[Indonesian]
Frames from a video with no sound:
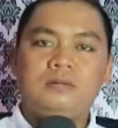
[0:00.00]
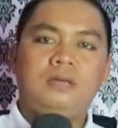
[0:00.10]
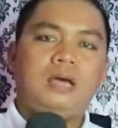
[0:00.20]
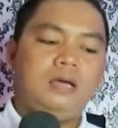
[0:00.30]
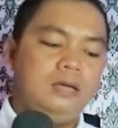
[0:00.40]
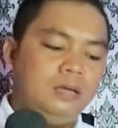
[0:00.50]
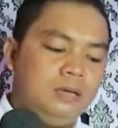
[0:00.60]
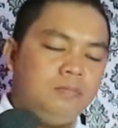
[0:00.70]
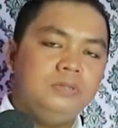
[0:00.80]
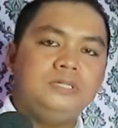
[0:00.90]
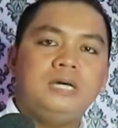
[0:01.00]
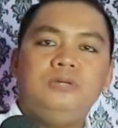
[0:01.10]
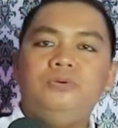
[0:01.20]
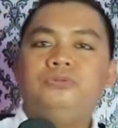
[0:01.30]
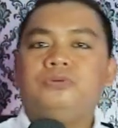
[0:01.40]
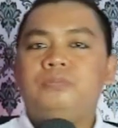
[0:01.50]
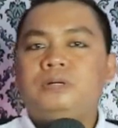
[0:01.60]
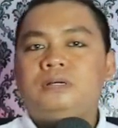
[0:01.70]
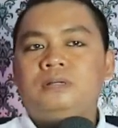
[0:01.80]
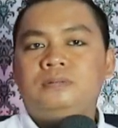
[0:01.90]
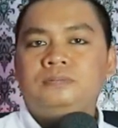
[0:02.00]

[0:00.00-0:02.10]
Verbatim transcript: ya menjadi youtuber.